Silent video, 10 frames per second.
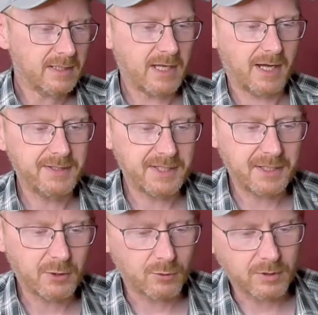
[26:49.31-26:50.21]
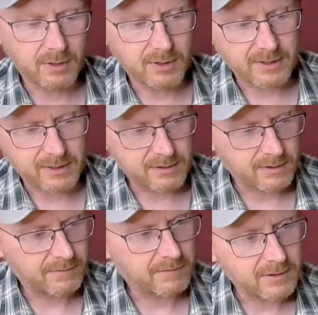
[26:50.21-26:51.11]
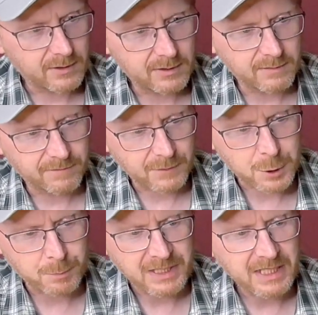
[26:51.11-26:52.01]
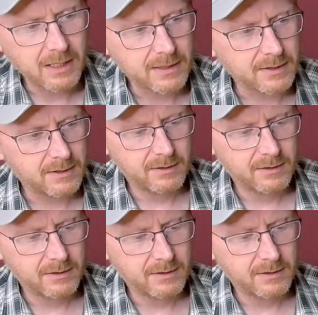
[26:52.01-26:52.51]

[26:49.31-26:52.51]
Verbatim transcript: kantig und verspielt.